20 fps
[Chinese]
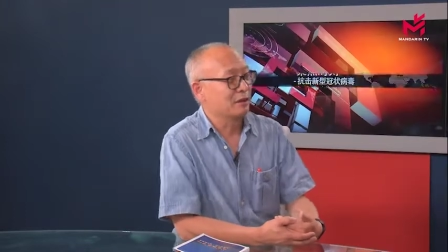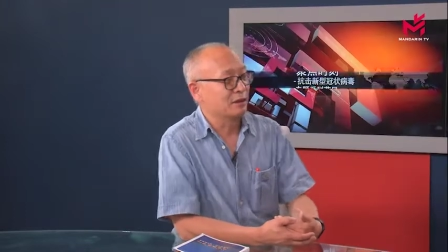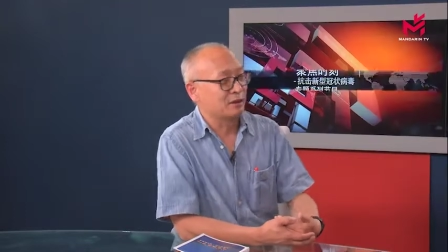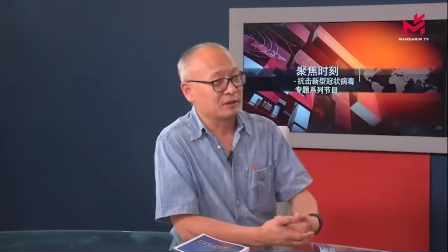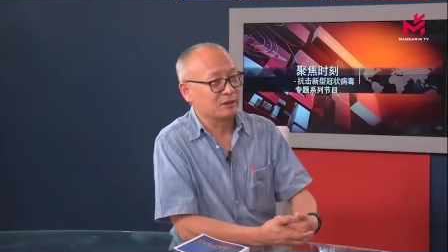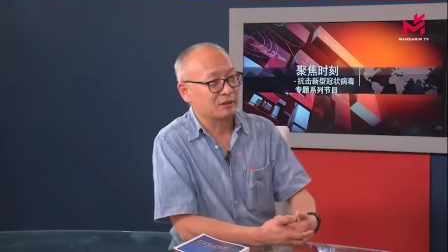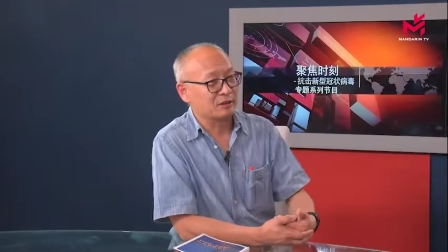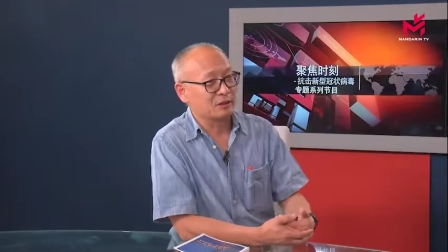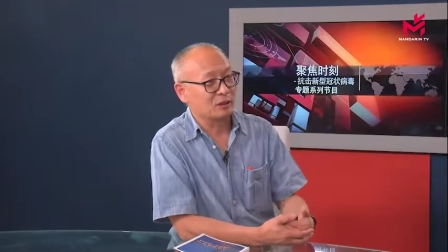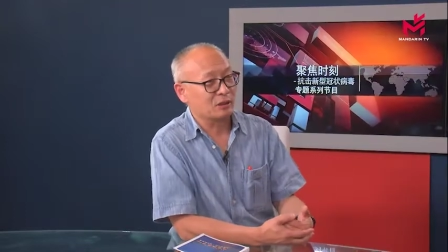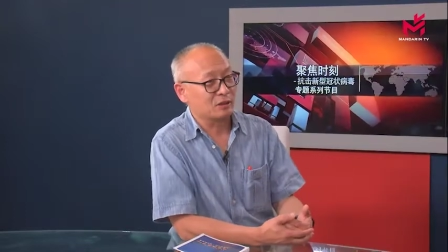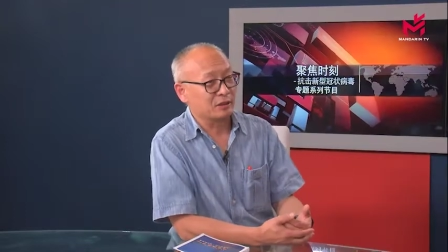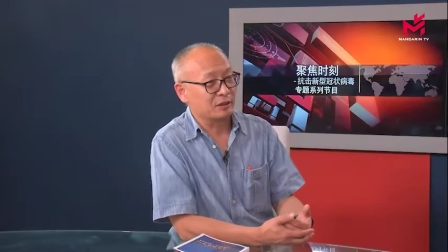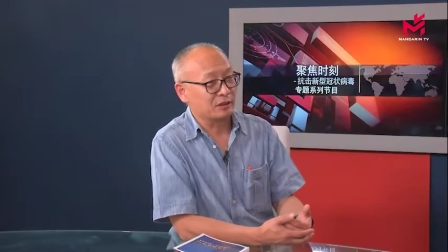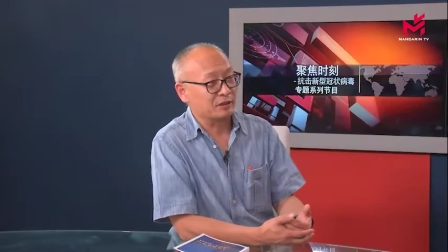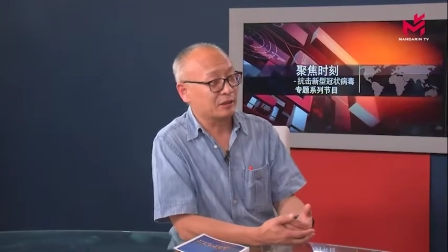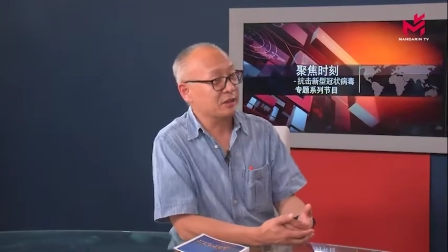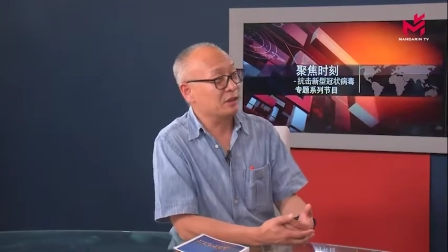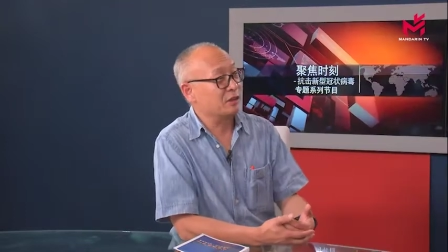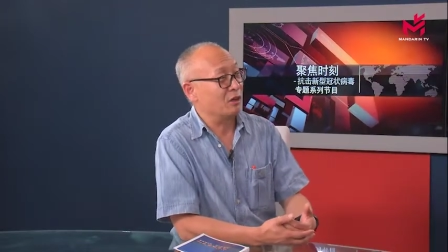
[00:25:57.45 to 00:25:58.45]
也呃，
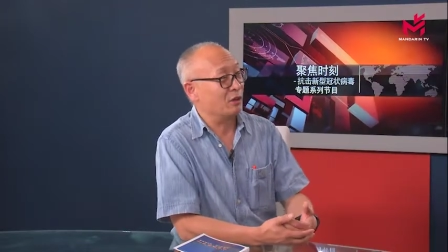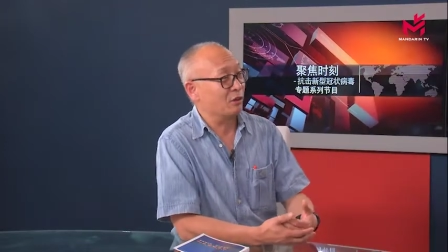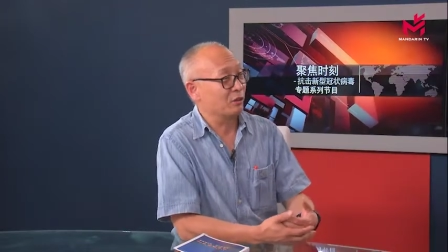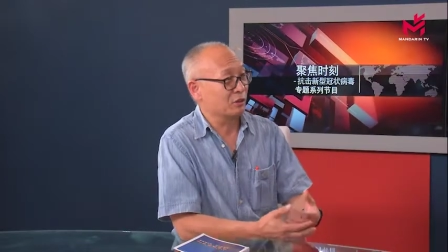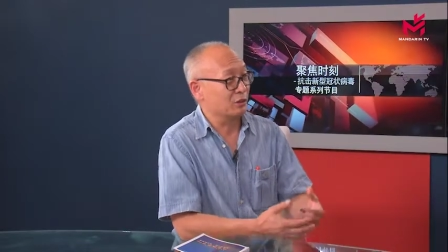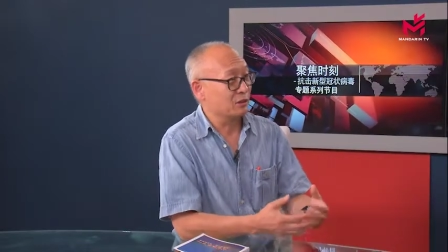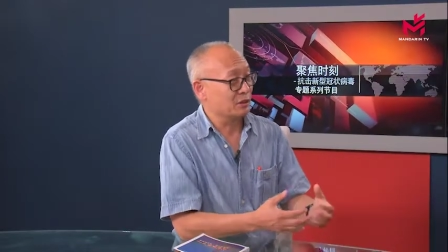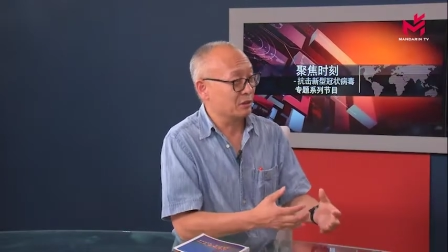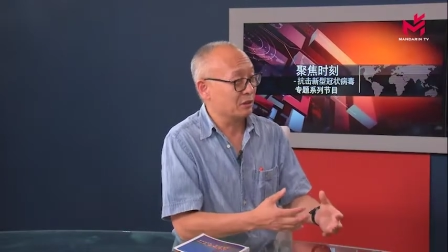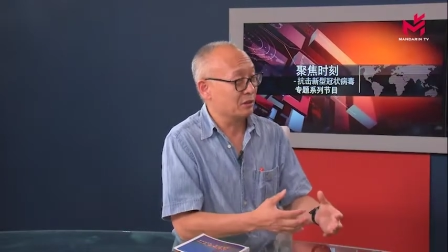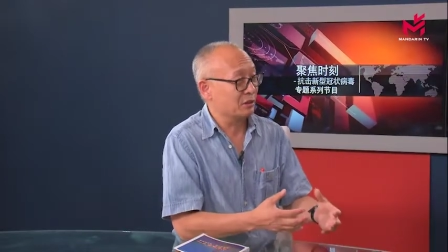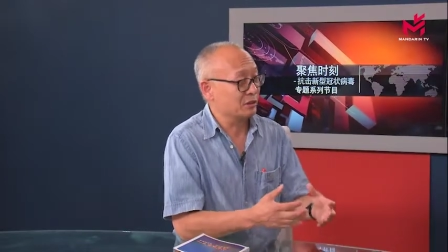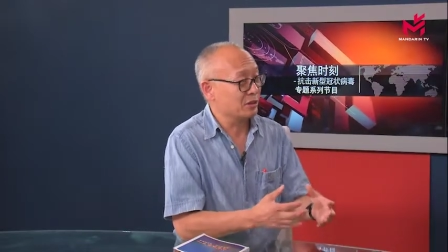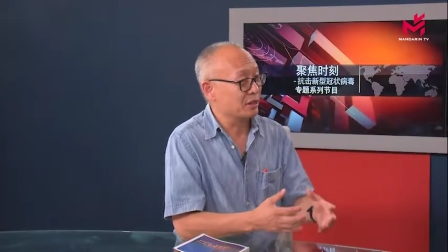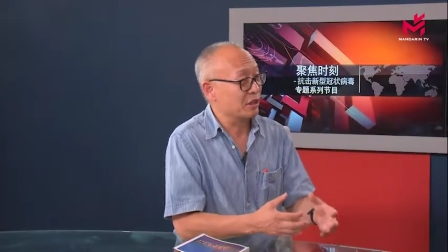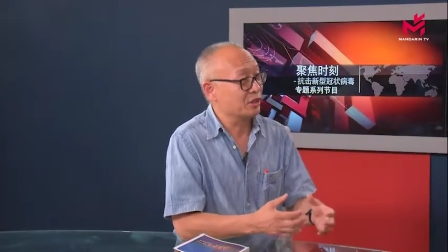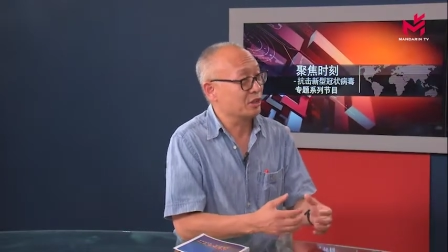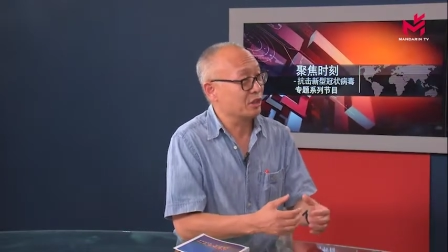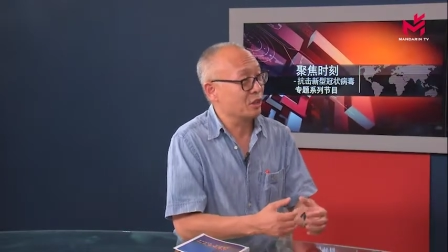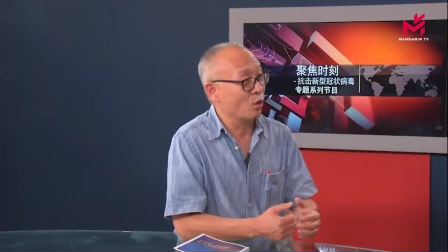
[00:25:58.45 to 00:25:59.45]
一定要呃
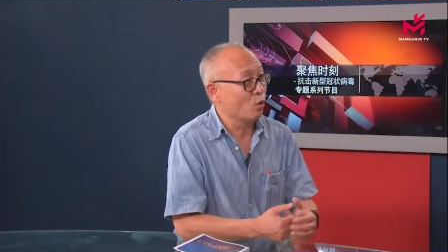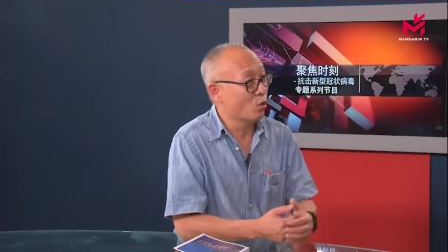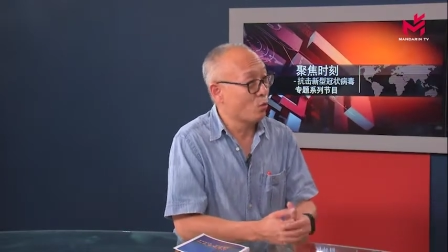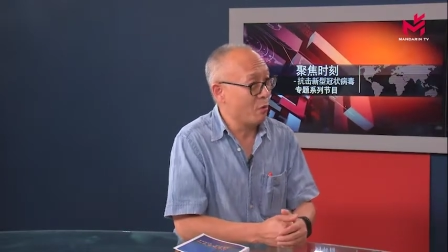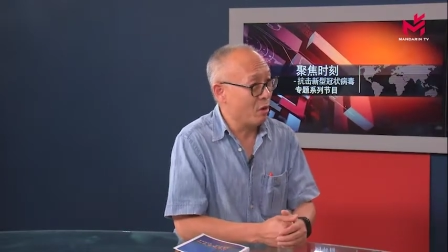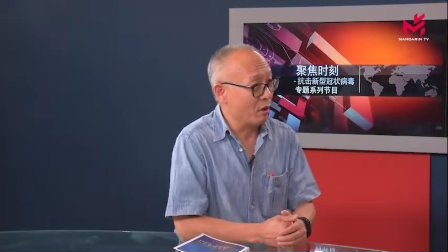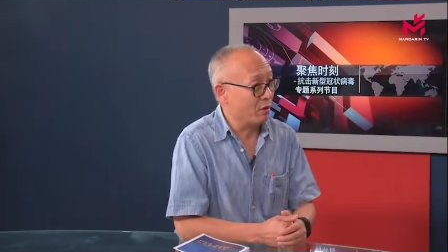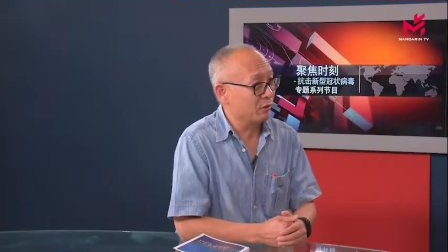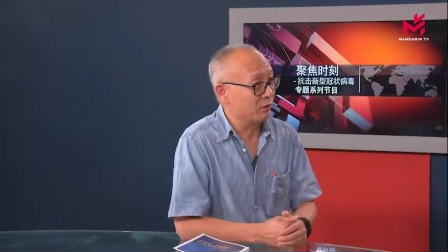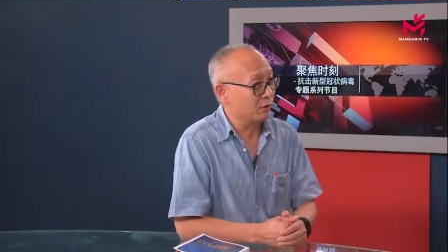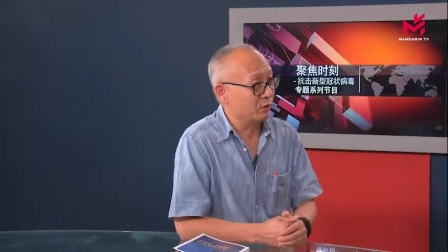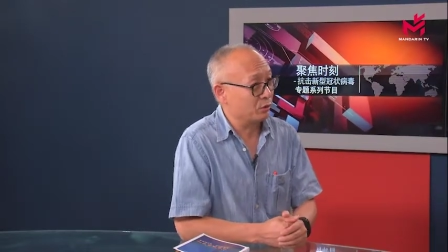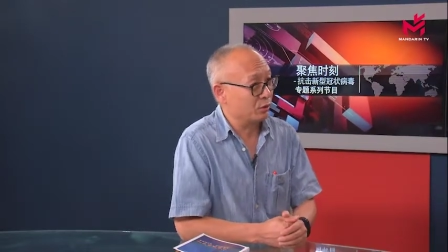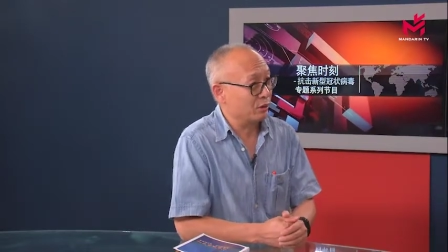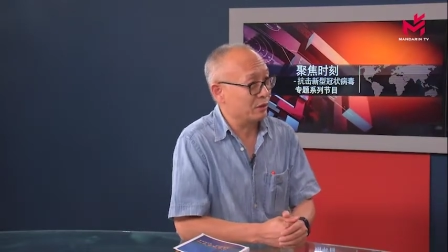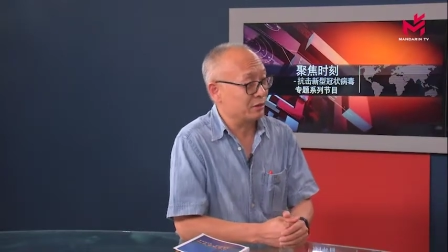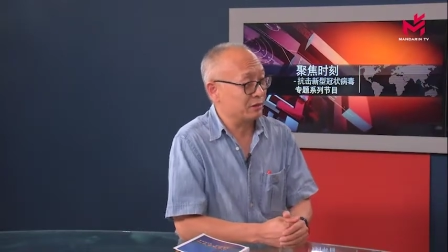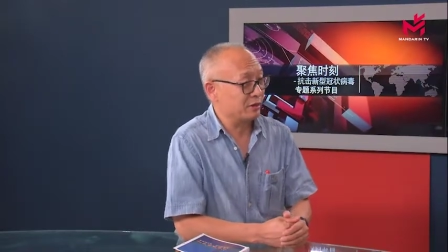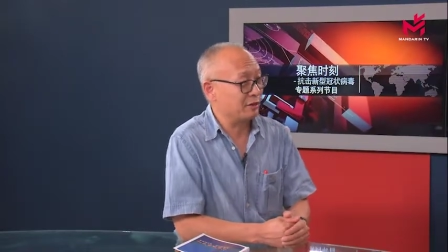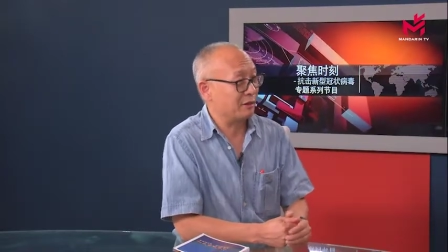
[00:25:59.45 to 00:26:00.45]
建设欧盟。所
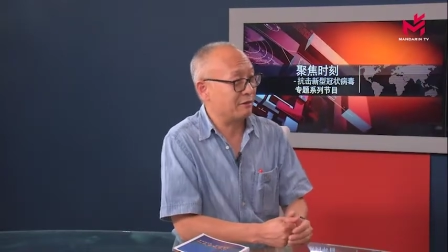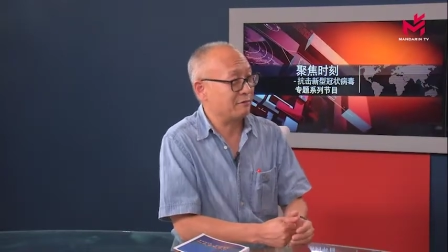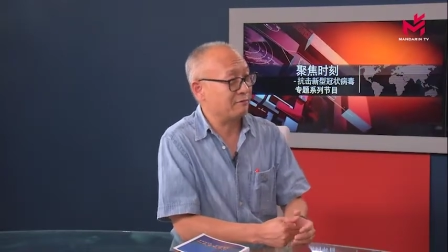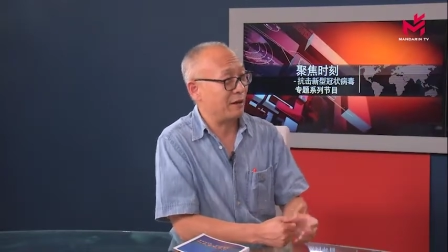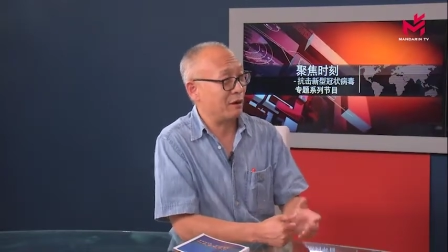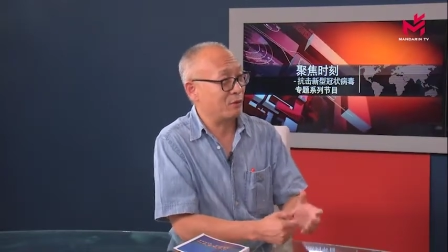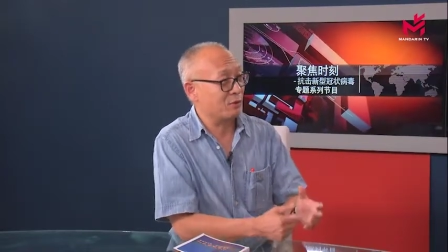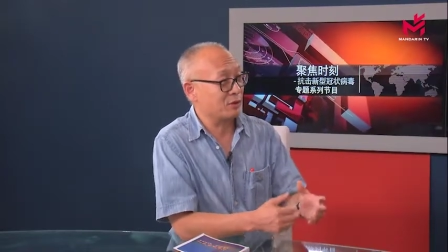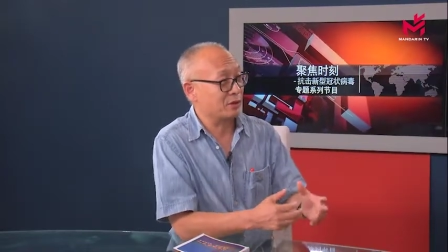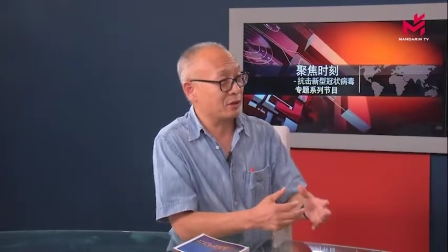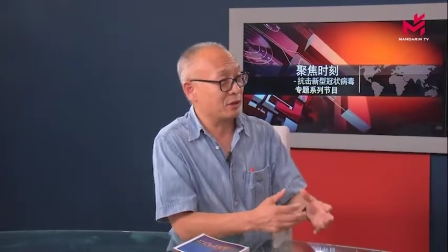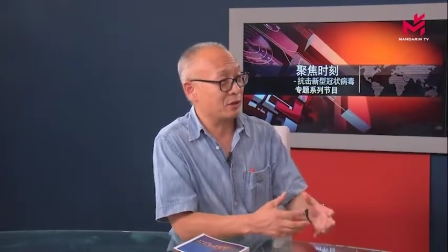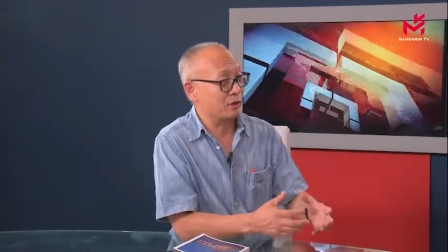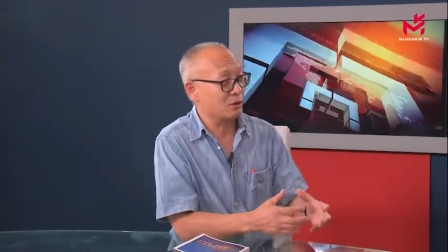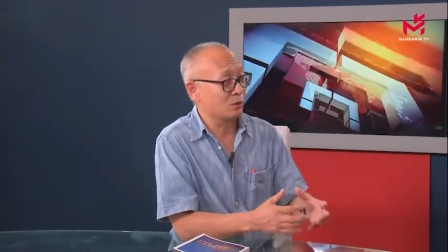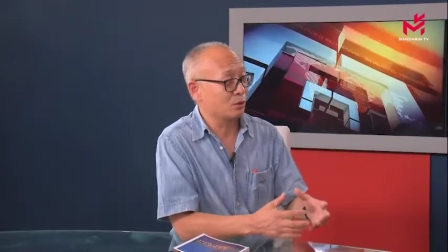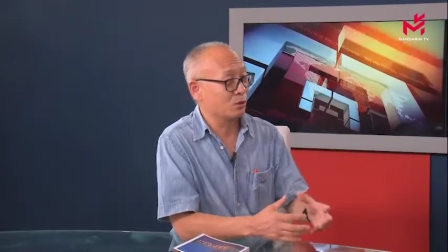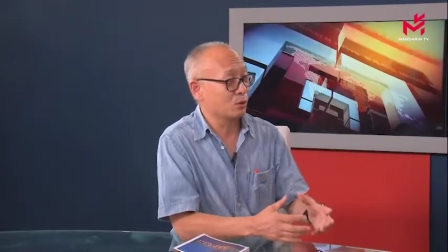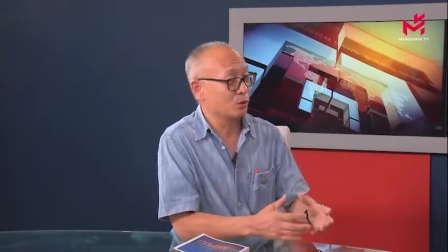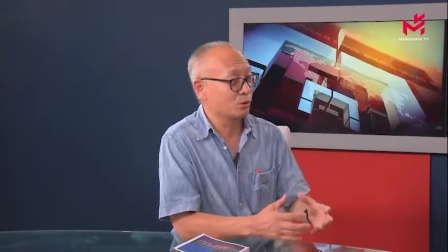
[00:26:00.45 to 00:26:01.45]
以现在法国在
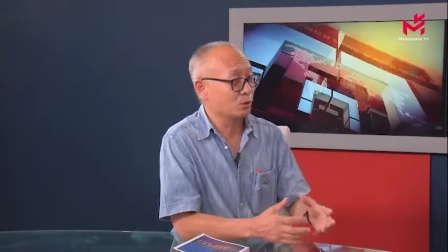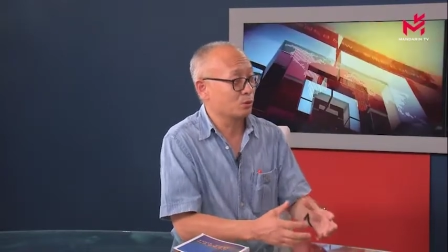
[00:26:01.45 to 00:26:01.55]
欧洲